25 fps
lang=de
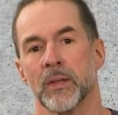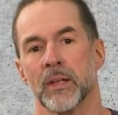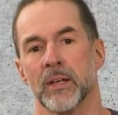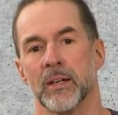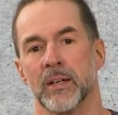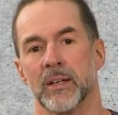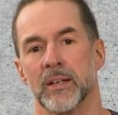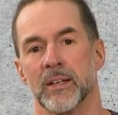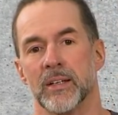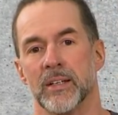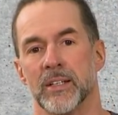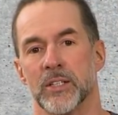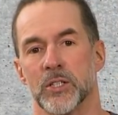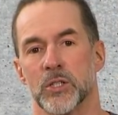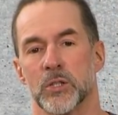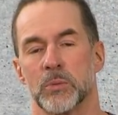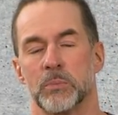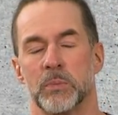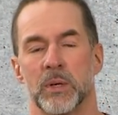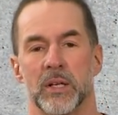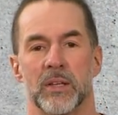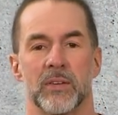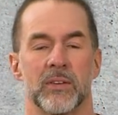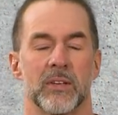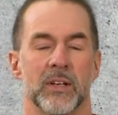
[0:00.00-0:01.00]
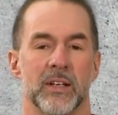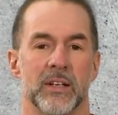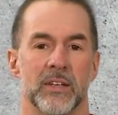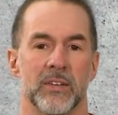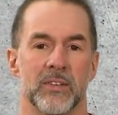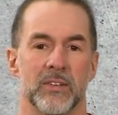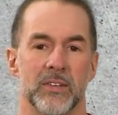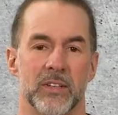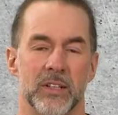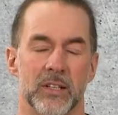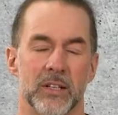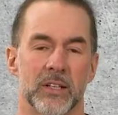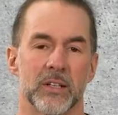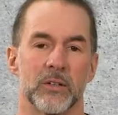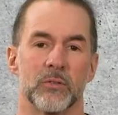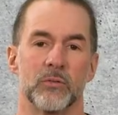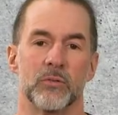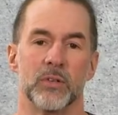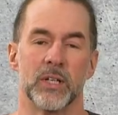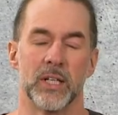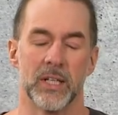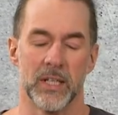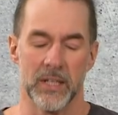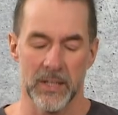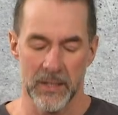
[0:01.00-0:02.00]
äh, spezialisieren
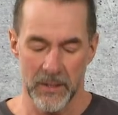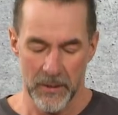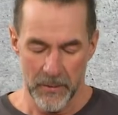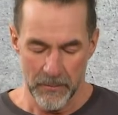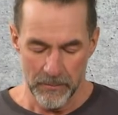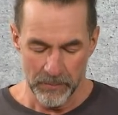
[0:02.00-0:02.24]
will.